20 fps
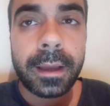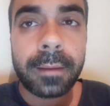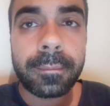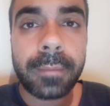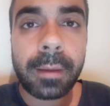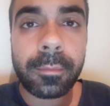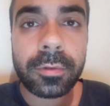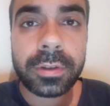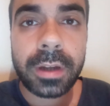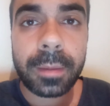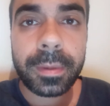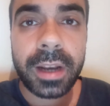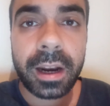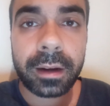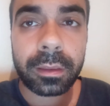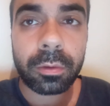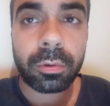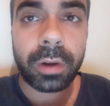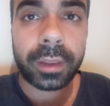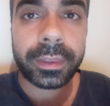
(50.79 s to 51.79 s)
Vamos a
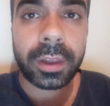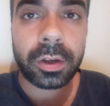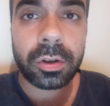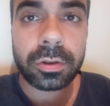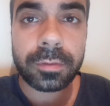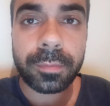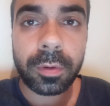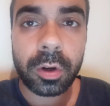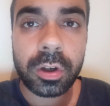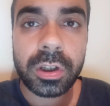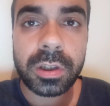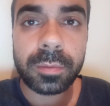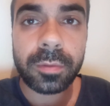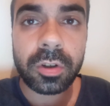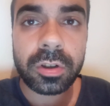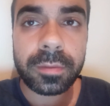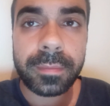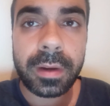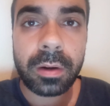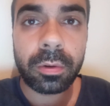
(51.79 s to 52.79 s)
hablar durante los
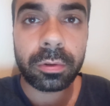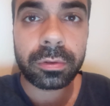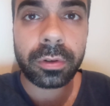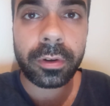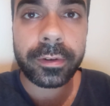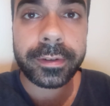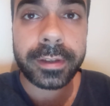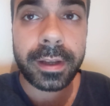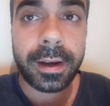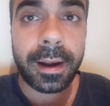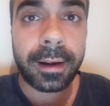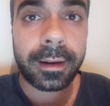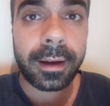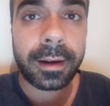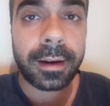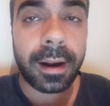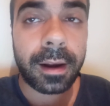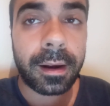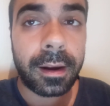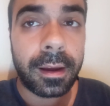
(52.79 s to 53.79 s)
próximos minutos en el
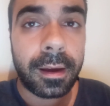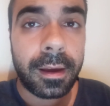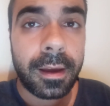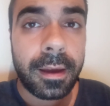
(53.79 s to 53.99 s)
canal,